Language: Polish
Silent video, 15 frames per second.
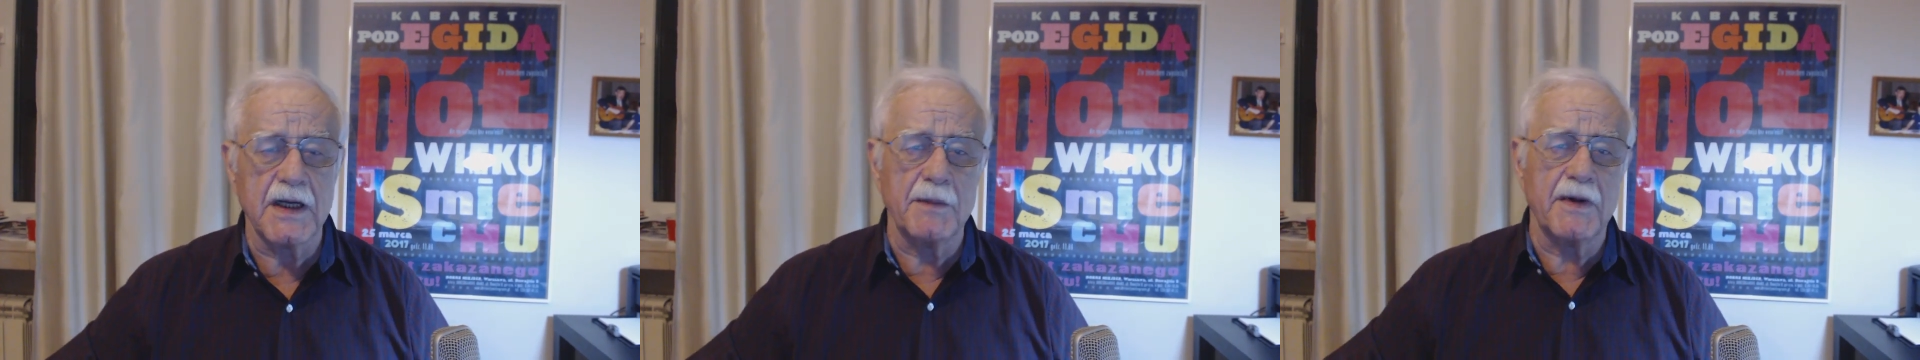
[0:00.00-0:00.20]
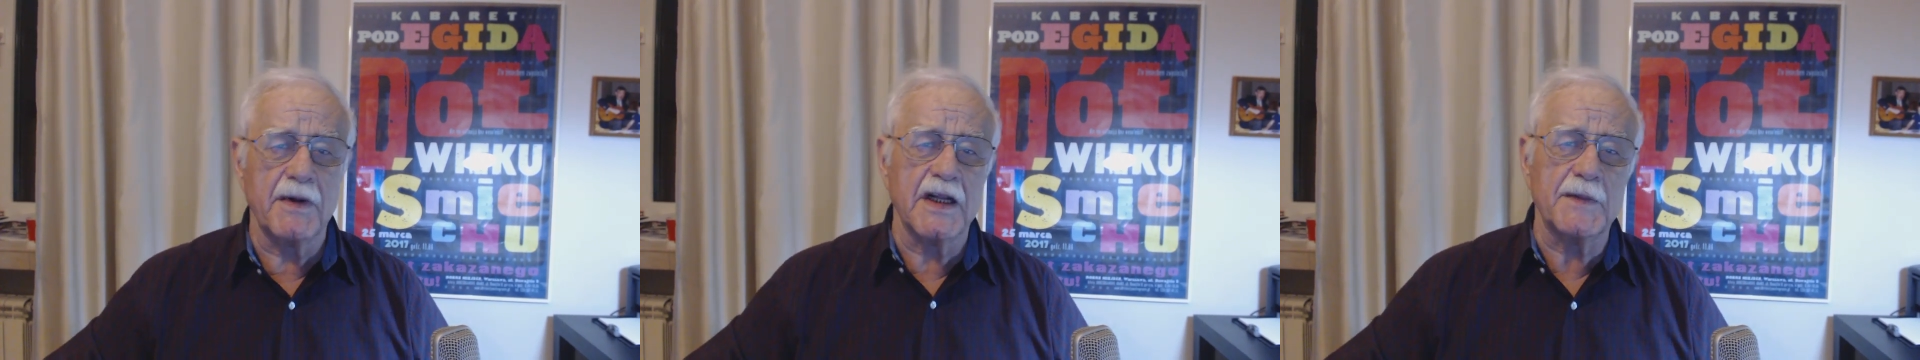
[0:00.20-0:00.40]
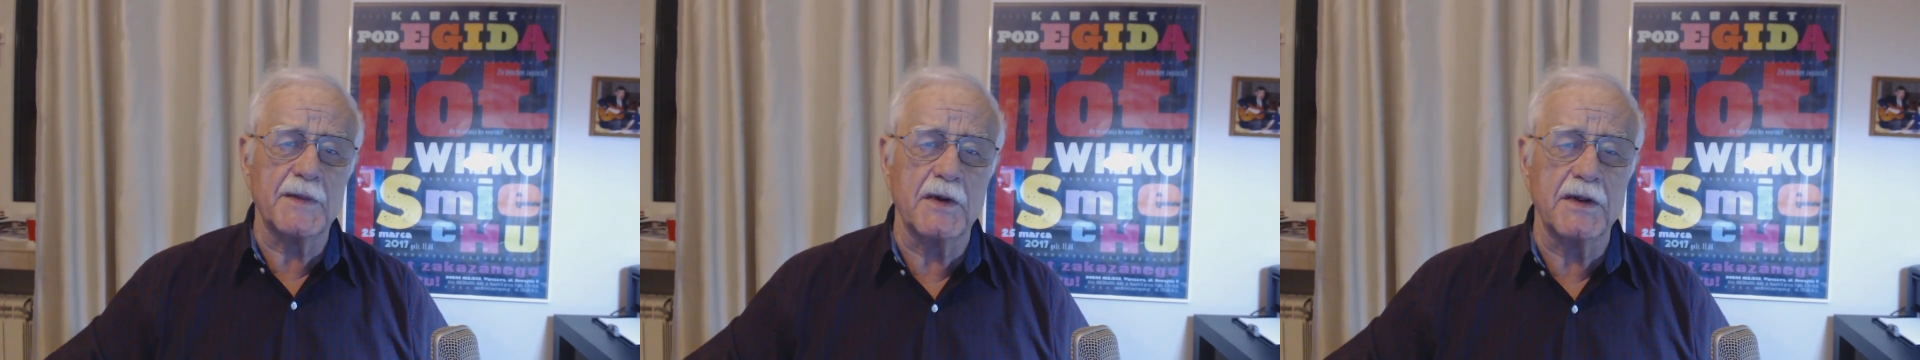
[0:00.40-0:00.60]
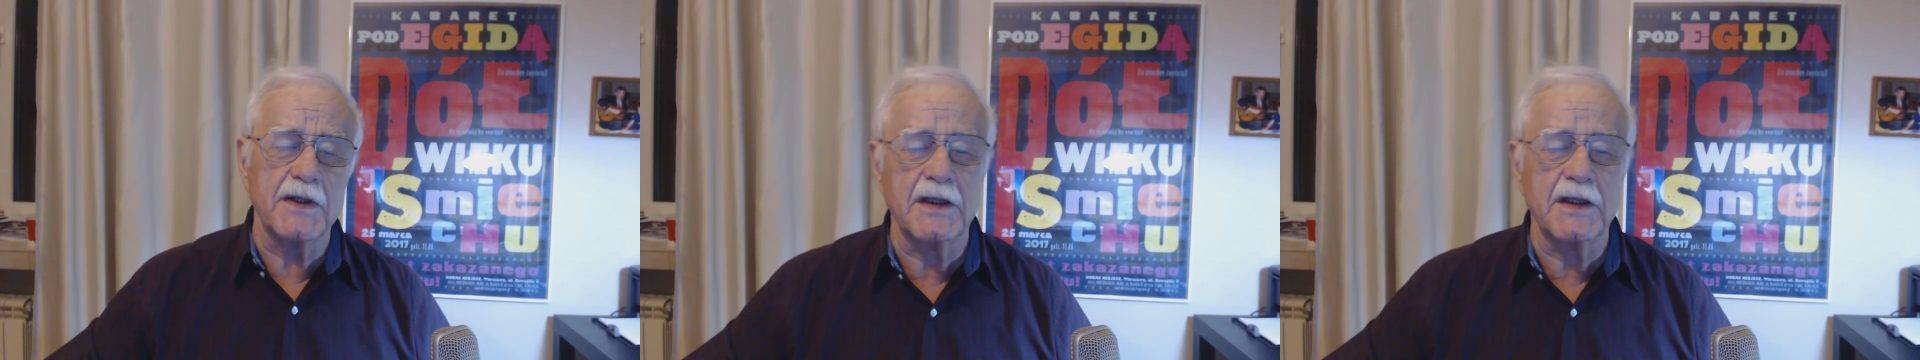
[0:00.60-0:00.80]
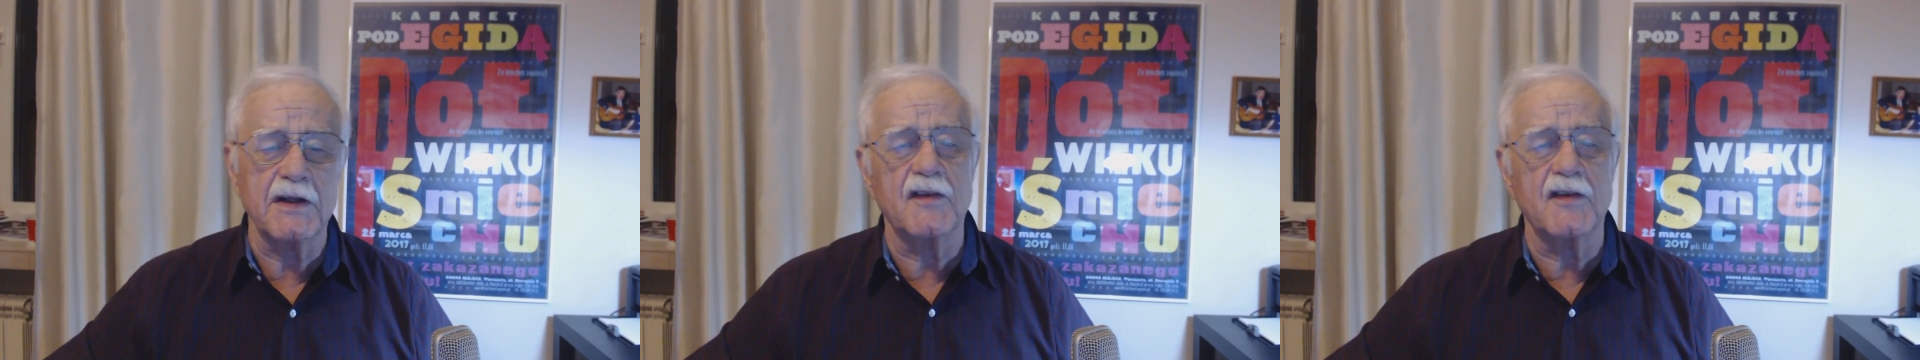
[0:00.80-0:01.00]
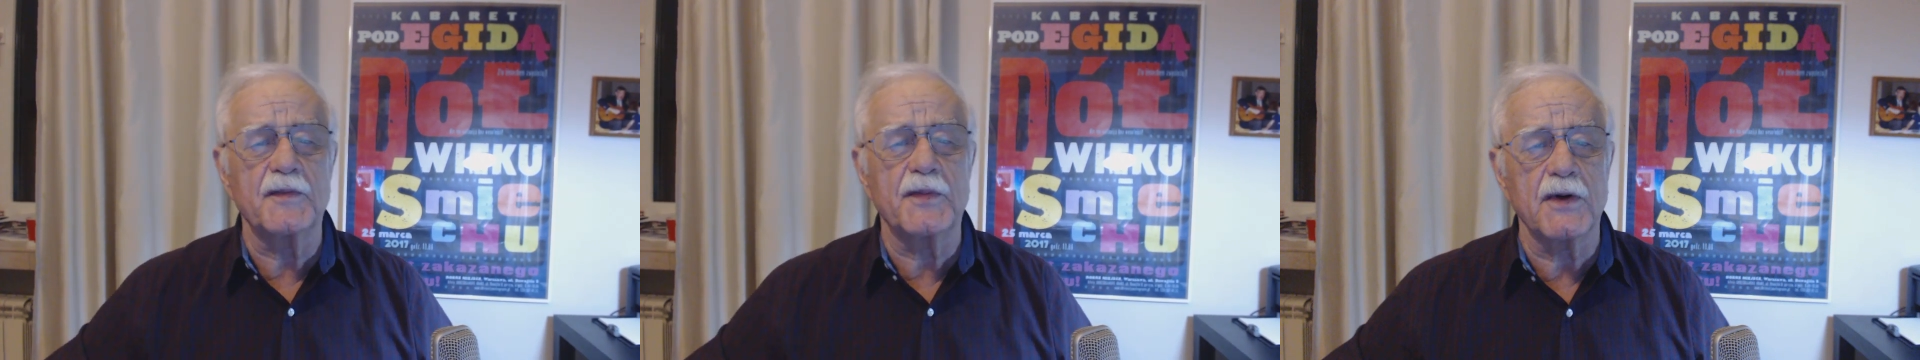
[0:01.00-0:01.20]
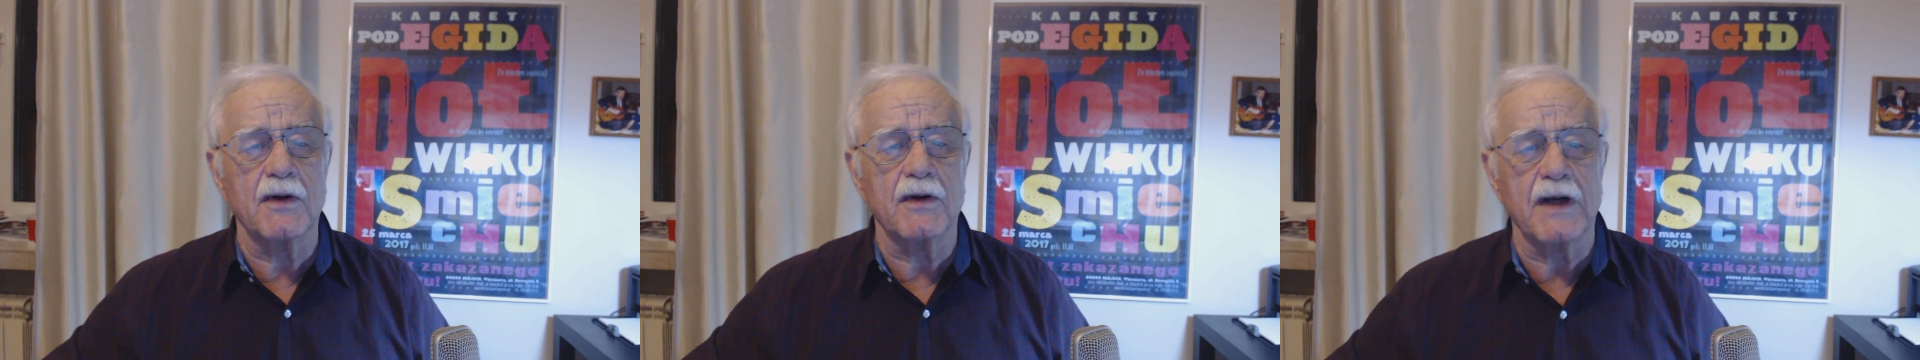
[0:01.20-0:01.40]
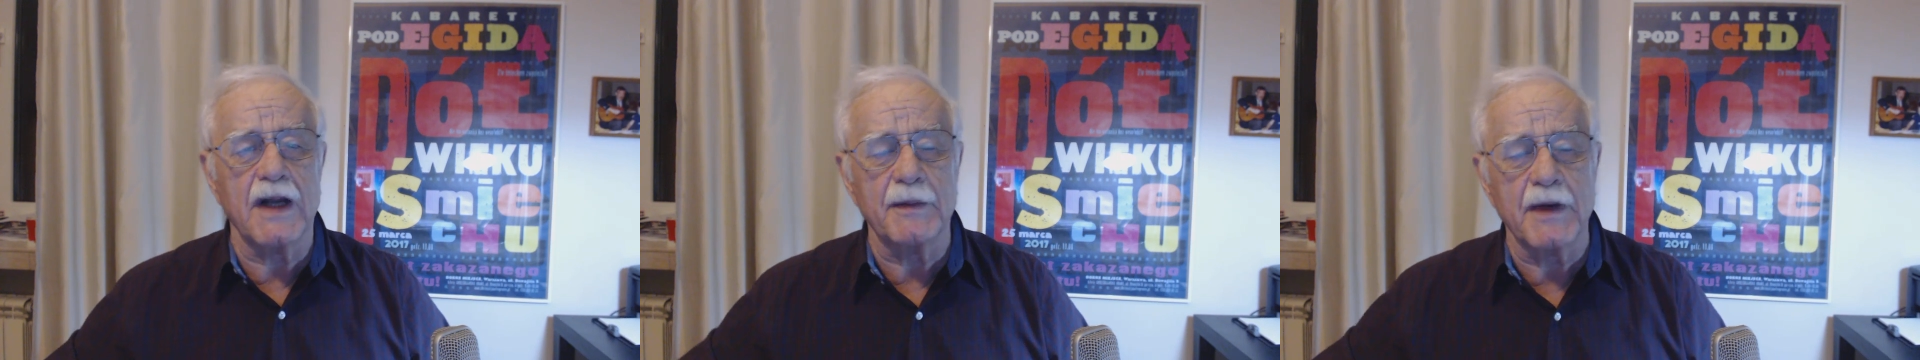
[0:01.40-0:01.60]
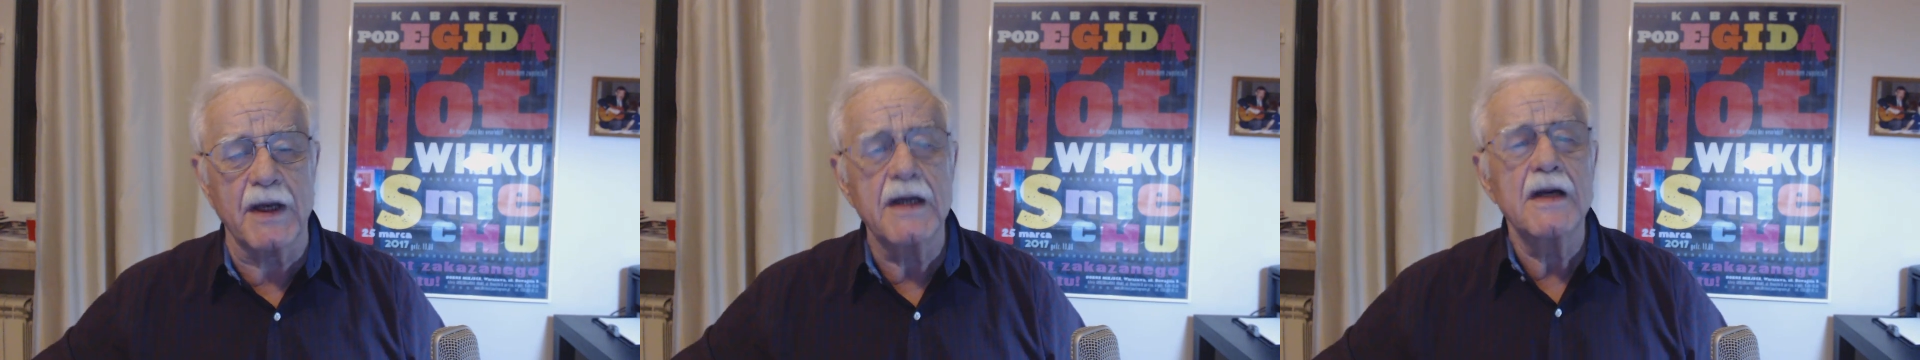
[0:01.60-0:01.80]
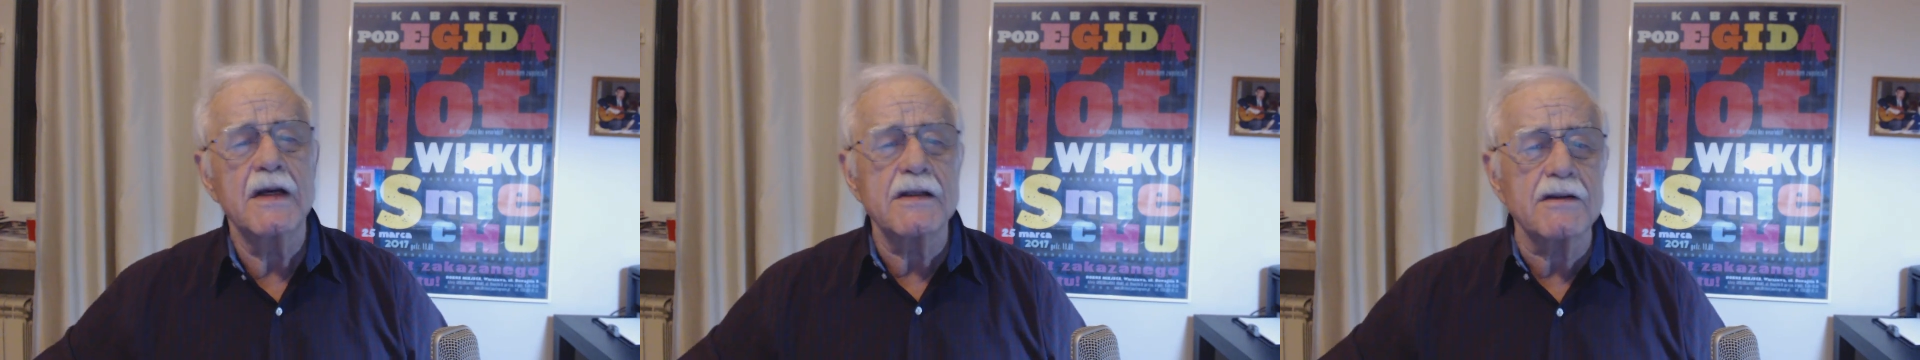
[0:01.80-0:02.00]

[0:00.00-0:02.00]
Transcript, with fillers: Kabaret pod egidą w programie